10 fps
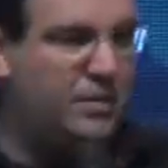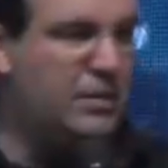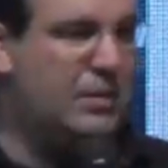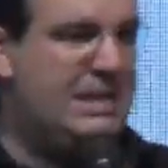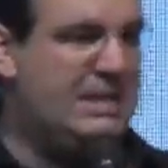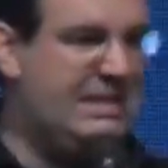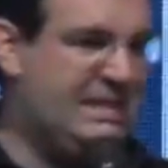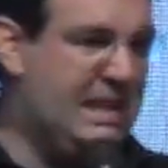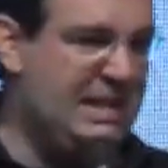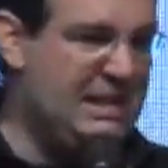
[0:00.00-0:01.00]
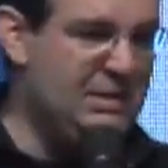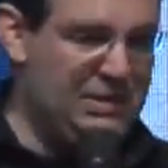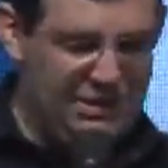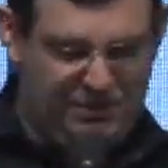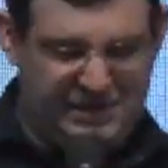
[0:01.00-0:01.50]
ou acessar aí no
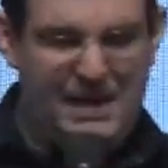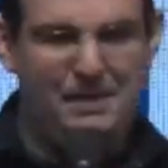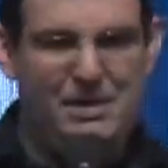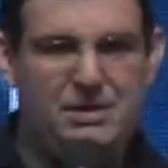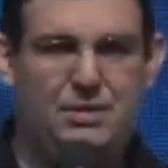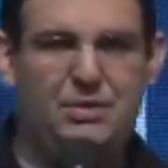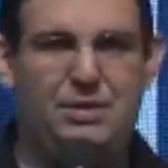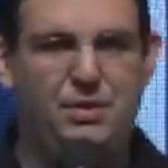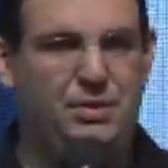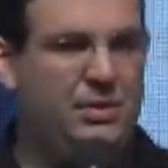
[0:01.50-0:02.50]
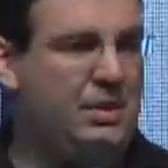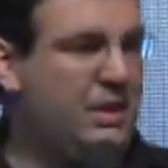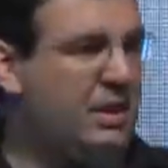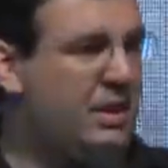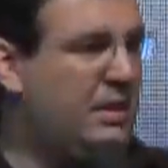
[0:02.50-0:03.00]
seu tablet, no seu
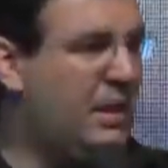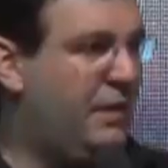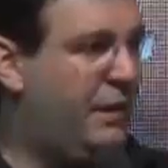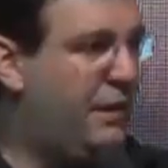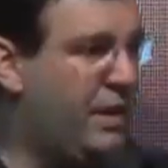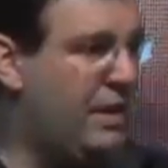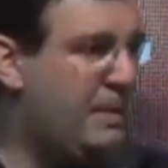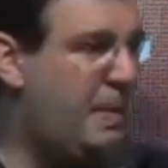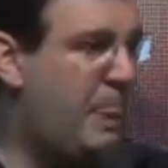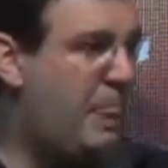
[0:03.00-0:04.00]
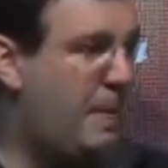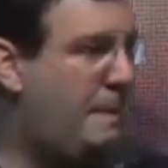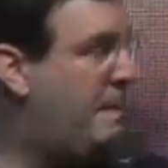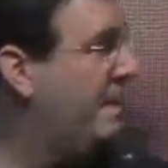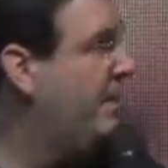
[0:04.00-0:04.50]
telefone.
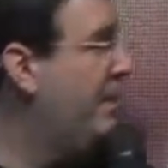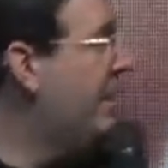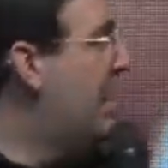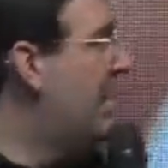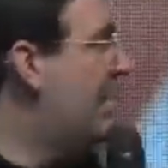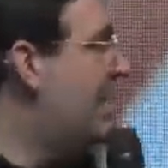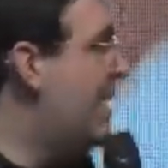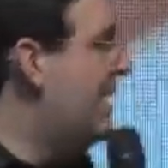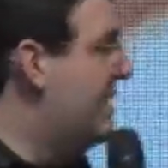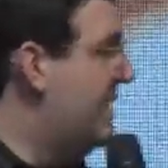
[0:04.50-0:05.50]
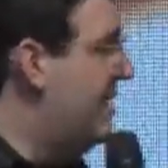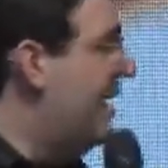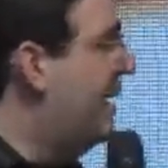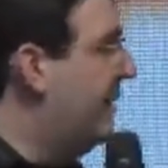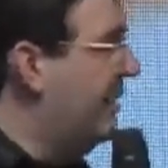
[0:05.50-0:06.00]
Isaías
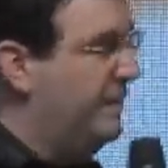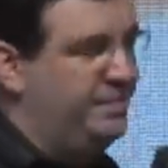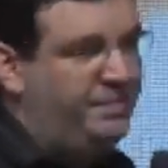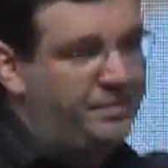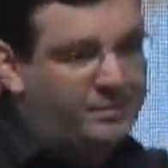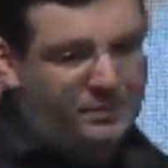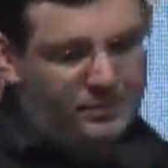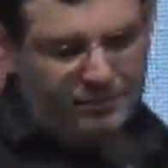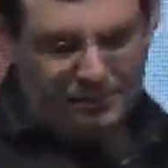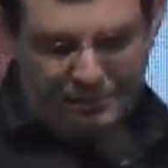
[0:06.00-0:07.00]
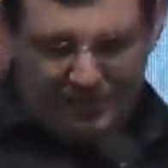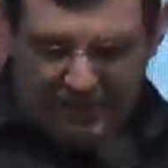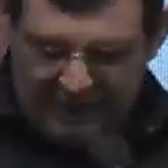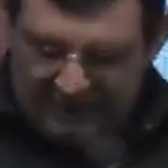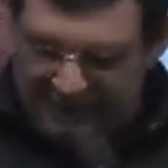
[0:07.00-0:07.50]
60.
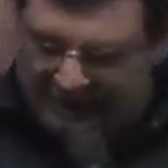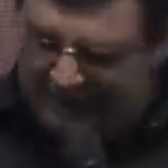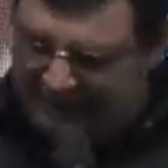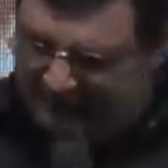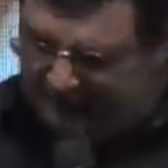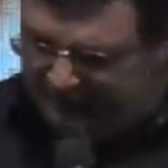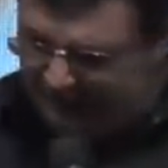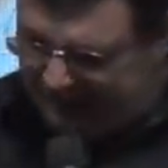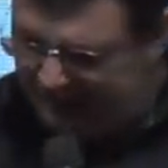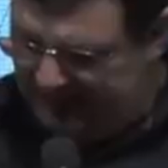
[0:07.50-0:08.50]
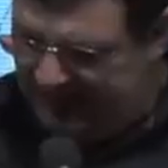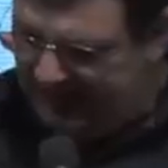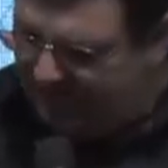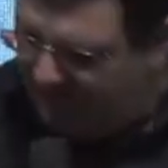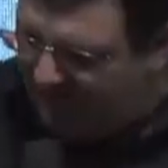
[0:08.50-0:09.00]
E, e
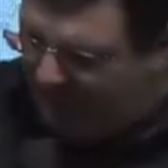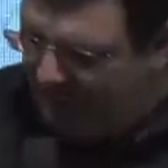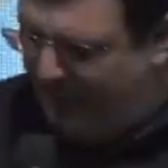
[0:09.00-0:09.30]
responder uma